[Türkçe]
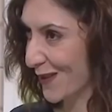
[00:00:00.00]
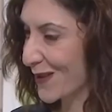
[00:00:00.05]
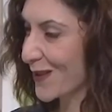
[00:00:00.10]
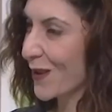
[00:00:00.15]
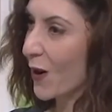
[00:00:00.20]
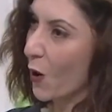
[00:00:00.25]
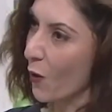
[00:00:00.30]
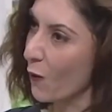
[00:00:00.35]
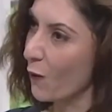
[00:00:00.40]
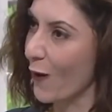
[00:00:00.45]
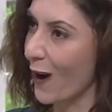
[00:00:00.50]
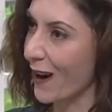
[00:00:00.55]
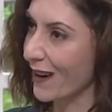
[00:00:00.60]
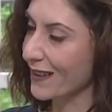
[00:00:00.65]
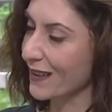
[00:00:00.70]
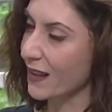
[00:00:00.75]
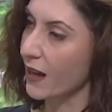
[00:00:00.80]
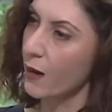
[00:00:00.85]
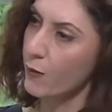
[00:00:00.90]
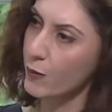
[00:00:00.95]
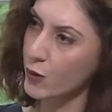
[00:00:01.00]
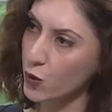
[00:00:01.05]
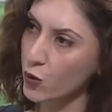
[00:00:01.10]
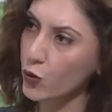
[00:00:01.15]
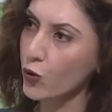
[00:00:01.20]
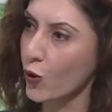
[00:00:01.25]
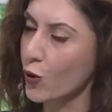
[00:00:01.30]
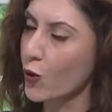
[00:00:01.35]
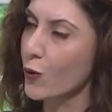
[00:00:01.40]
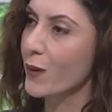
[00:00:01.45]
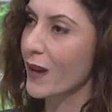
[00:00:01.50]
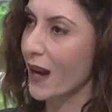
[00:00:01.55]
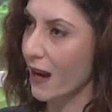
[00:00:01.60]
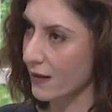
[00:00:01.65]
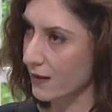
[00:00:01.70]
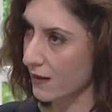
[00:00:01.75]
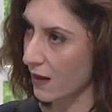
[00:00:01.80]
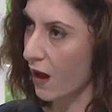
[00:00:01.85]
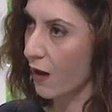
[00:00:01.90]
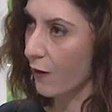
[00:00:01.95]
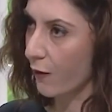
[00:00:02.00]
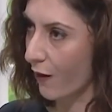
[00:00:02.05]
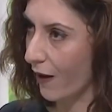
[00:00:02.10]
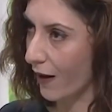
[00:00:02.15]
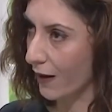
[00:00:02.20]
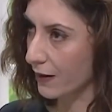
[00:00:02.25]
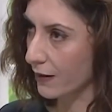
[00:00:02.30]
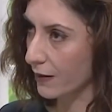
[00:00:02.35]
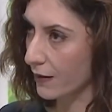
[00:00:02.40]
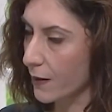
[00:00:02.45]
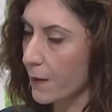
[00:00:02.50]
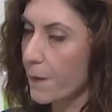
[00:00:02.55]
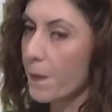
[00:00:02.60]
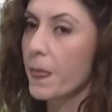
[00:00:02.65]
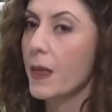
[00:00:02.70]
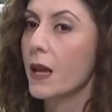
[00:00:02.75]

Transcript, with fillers: tık tık, o tık yazmaya Ama sudoku biraz daha farklı.